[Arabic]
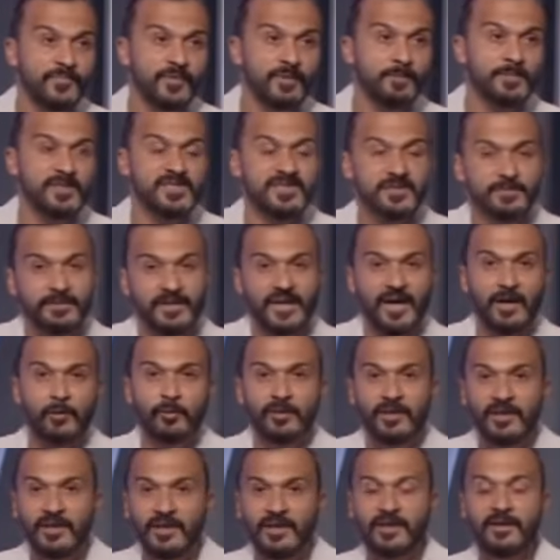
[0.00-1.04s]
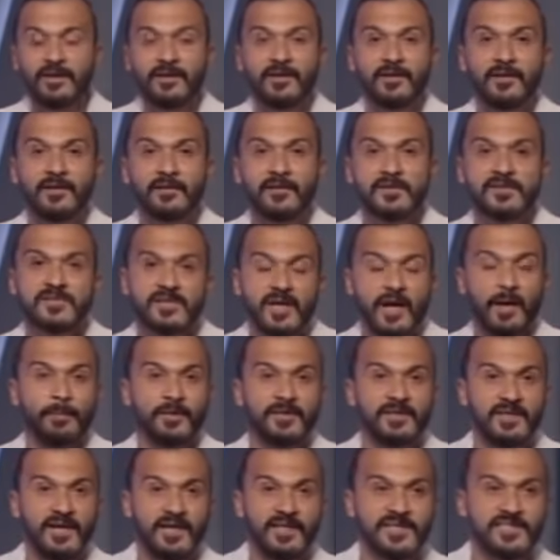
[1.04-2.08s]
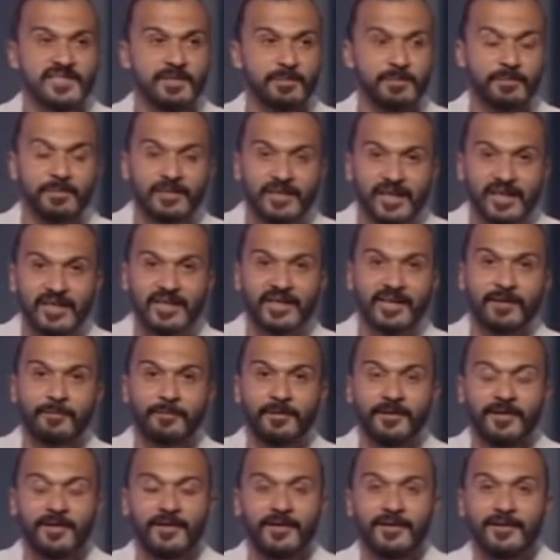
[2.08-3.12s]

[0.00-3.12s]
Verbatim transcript: بس بتحاول ايه تستعبط يعني زي ما بيتقال كده بال...